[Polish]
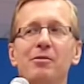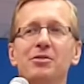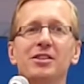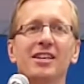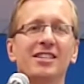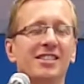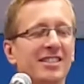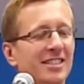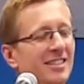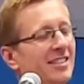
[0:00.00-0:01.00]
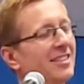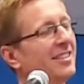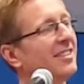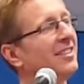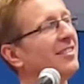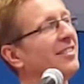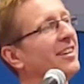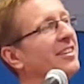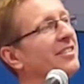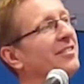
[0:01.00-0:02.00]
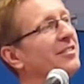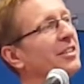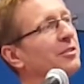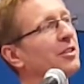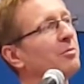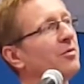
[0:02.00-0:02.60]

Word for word: o małą rzecz, o jakąś,